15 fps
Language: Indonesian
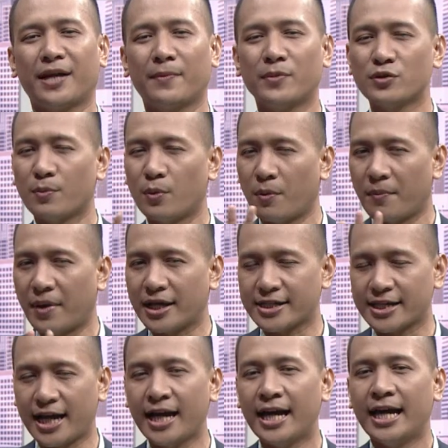Namun sebelum
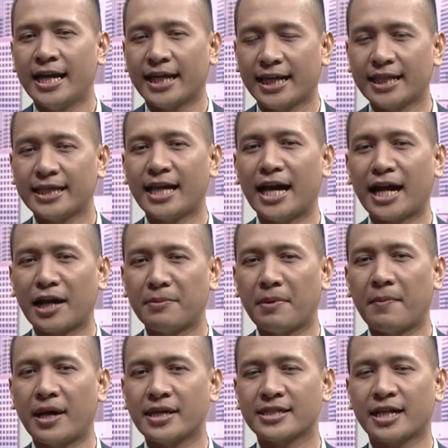bahasnya, kita
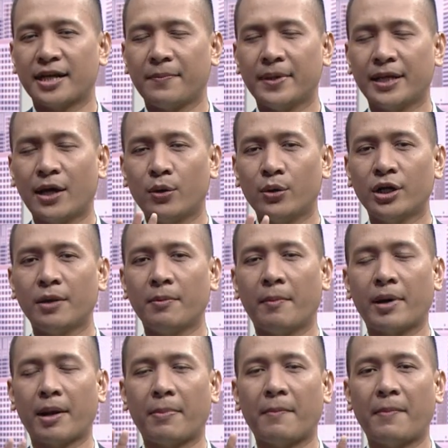akan membahas terlebih dahulu nih
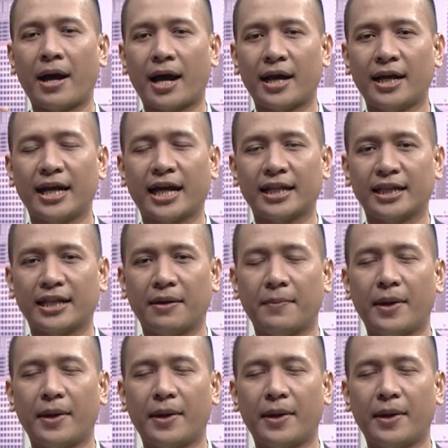beberapa makanan yang katanya